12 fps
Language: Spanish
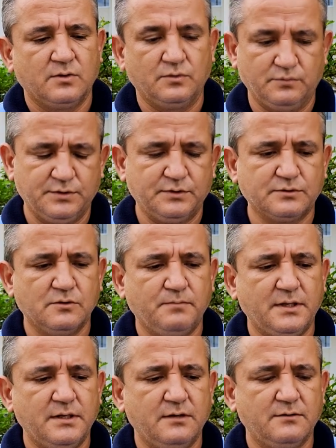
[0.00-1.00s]
con nuestros
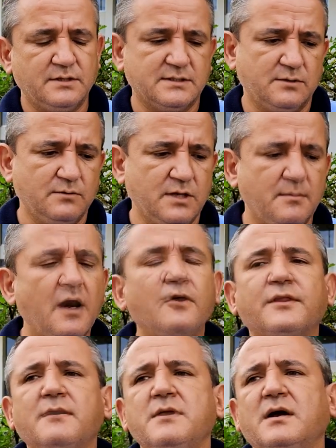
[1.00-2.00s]
compañeros, y hacer un llamado
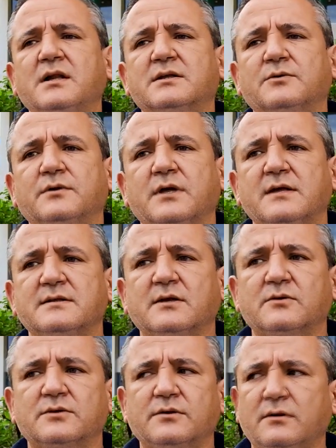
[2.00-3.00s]
también a las autoridades de
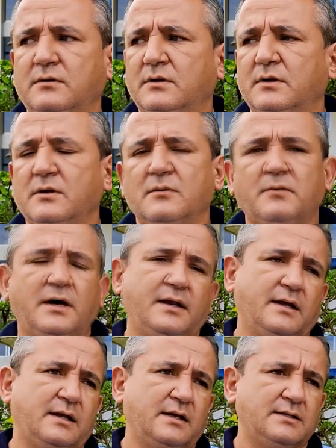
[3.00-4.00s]
control
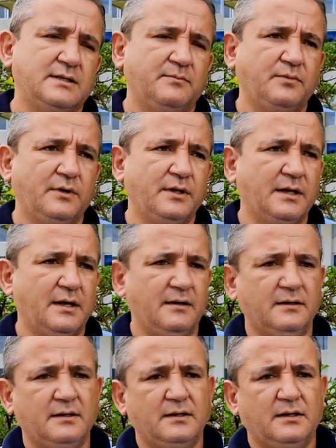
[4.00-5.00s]
para que se pueda
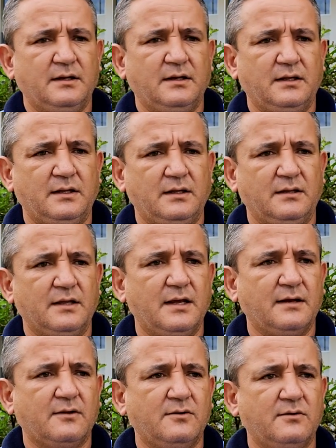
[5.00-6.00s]
eh,
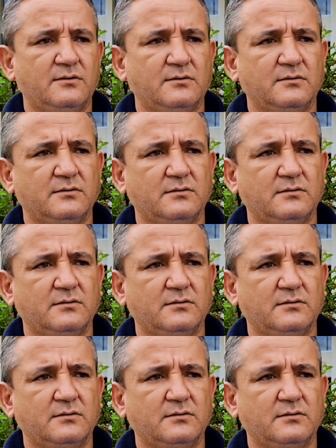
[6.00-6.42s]
dar con,